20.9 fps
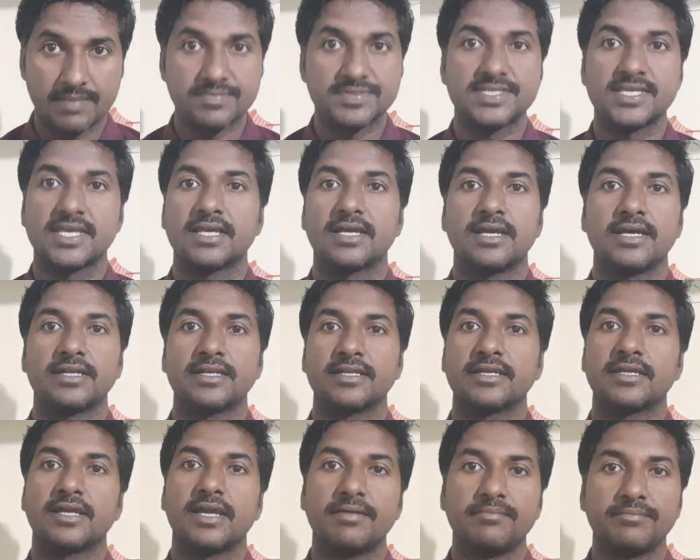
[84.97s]
ఎంసీఏ
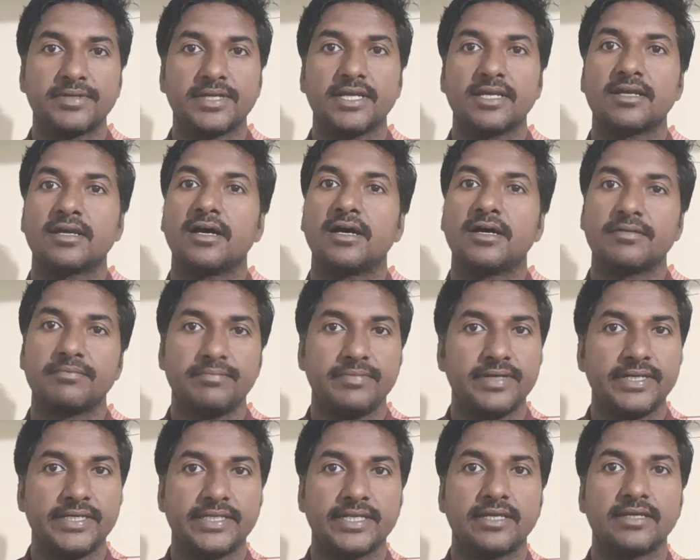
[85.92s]
కానీ ఎంటెక్ ఆర్
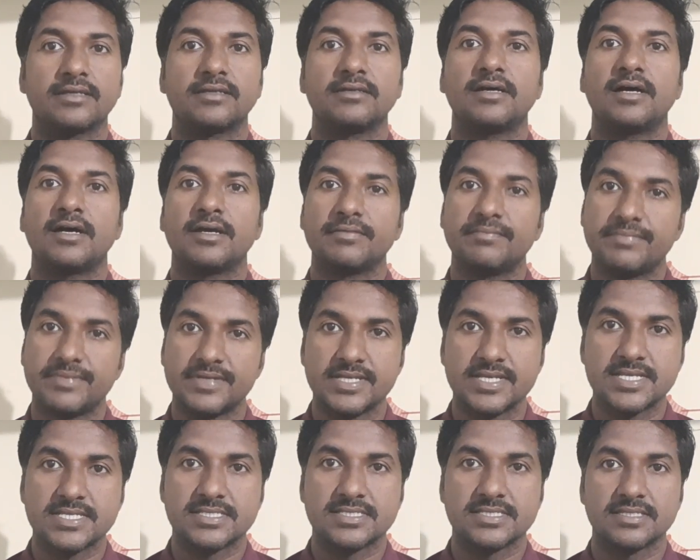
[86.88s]
బీటెక్ ఆర్
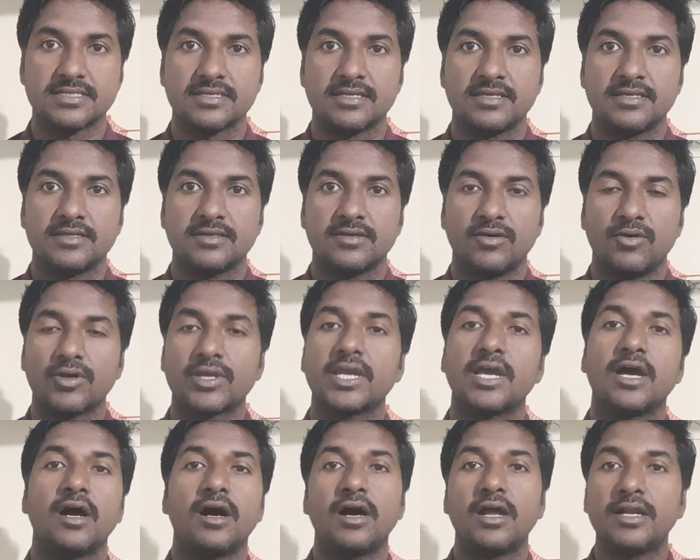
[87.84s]
బీఎస్సీ
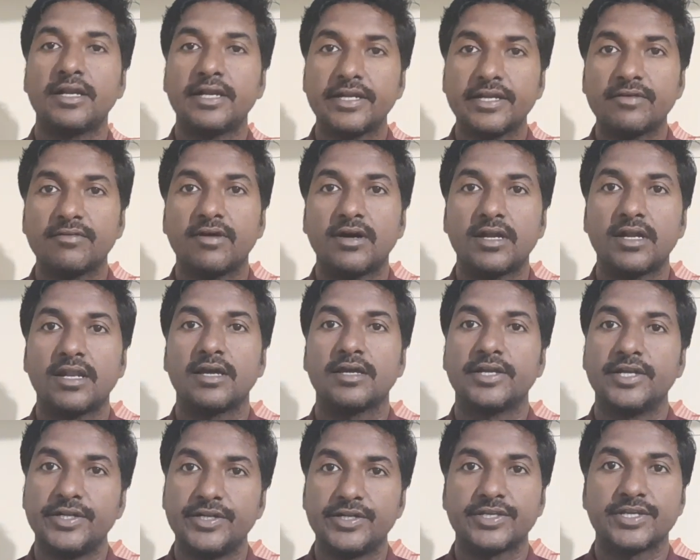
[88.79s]
ఓకే ఆల్రెడీ వాళ్ళ
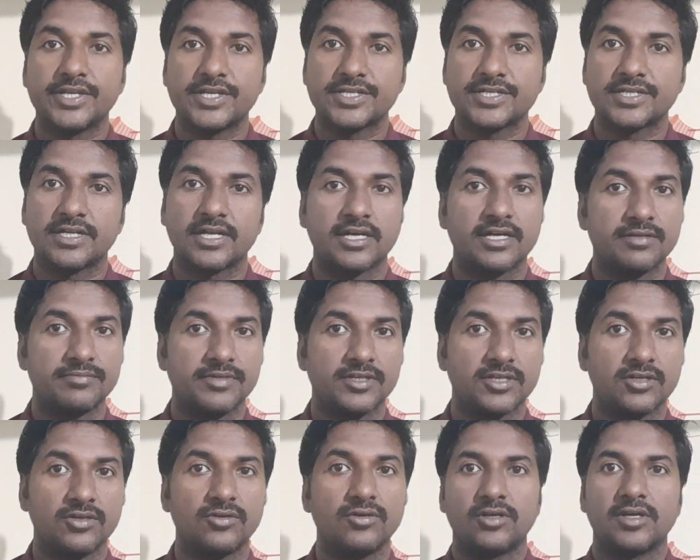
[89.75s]
ఎడ్యుకేషన్
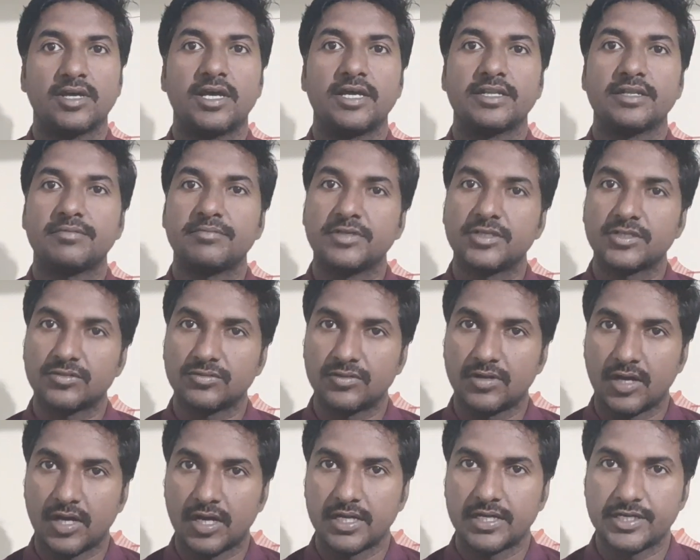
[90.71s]
అకాడమిక్లో కానీ మీకు
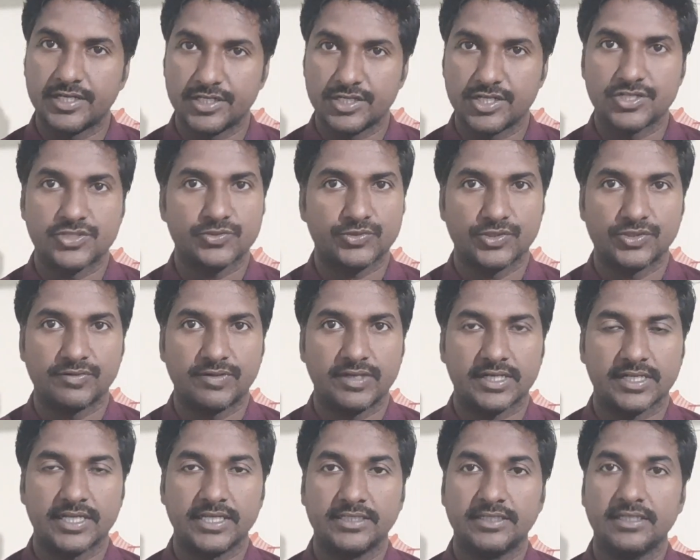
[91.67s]
ఆల్రెడీ నేర్చుకున్న
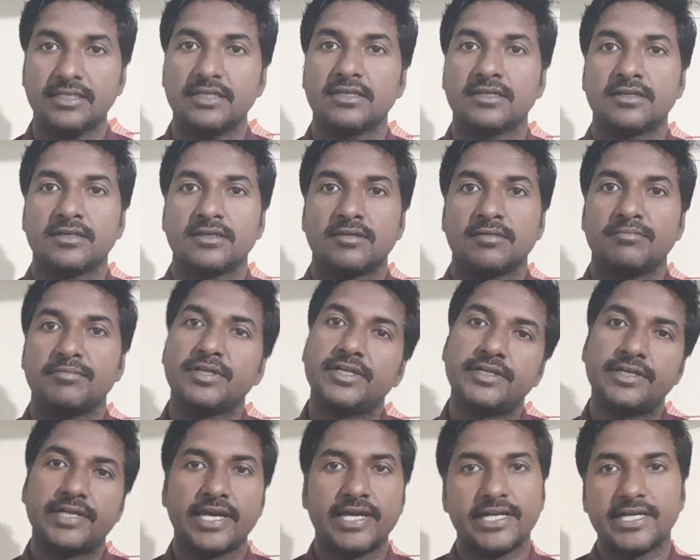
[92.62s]
వాళ్ళకైతే
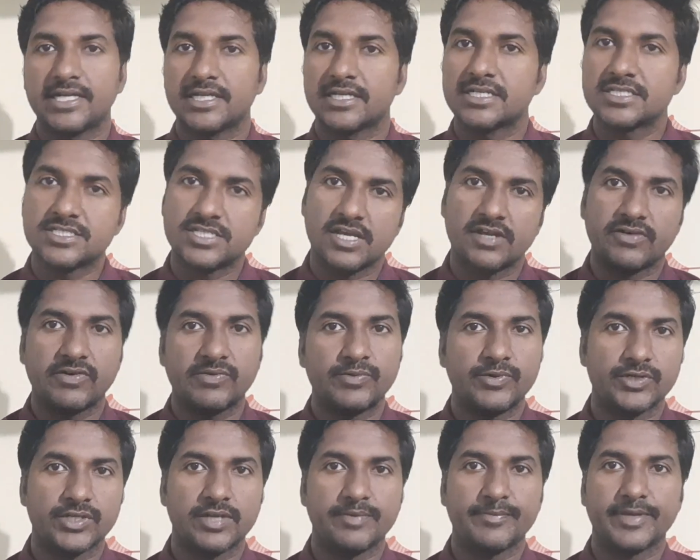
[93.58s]
మీరు డైరెక్ట్గా జావా
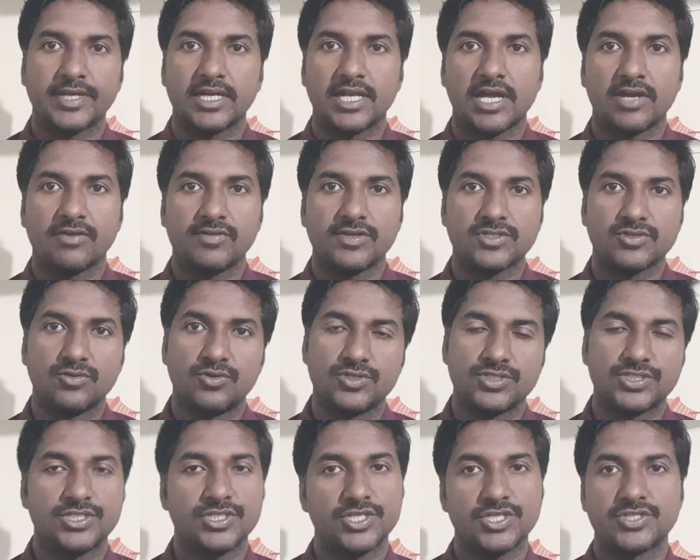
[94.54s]
ప్రోగ్రామింగ్ లాంగ్వేజ్
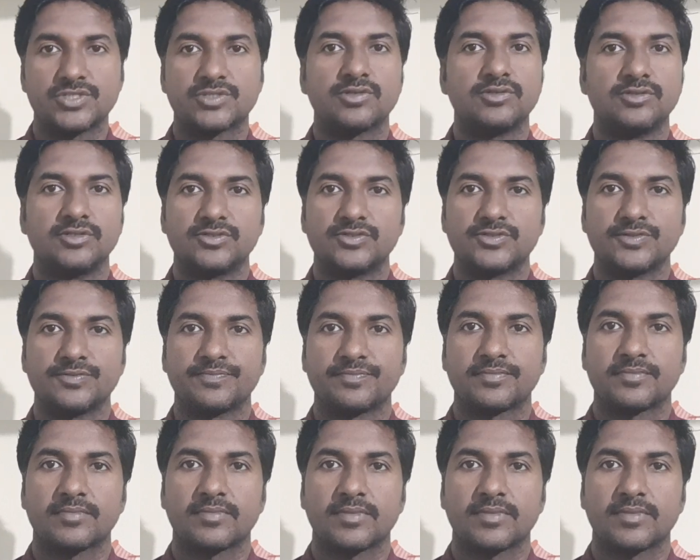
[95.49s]
కోర్స్ నేర్చుకోవచ్చు